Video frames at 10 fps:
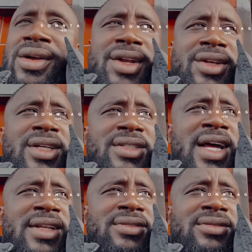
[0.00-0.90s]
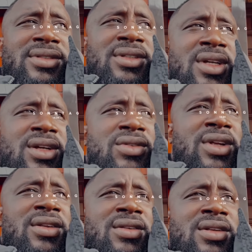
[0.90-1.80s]
Hört euch das an
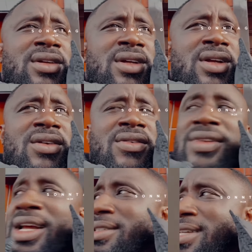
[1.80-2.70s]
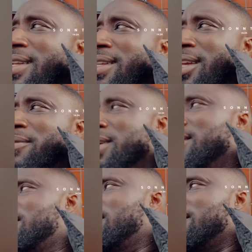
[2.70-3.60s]
und dann, dann sagt ihr
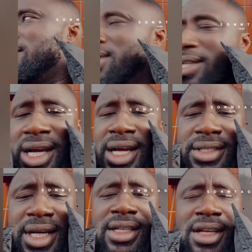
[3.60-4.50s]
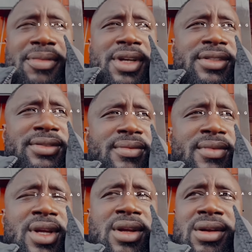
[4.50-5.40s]
mir, ja, sagt ihr mir,
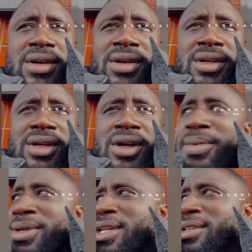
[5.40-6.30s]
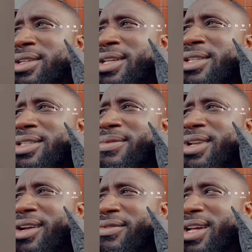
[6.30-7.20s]
ob euch das nicht langsam
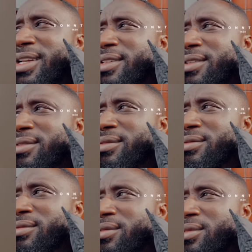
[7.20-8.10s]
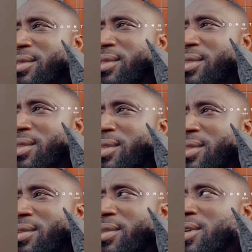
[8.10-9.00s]
langweilt,
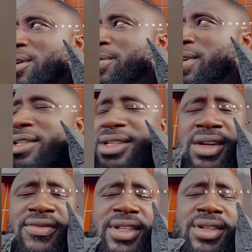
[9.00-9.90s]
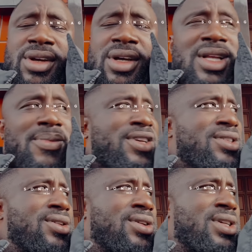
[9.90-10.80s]
oder ob ihr jetzt irgendwas gehört habt,
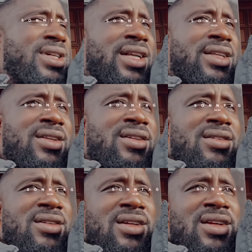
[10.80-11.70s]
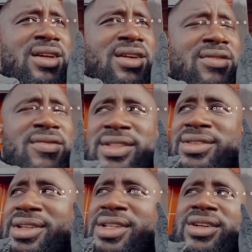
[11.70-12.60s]
was ihr noch nicht kanntet,
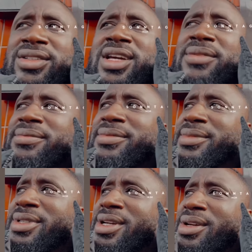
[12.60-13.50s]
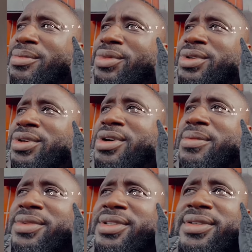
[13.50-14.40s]
was noch nicht aus seinem Mund
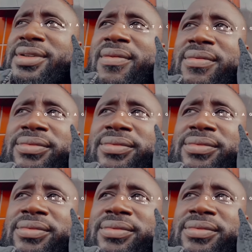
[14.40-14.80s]
gekommen ist.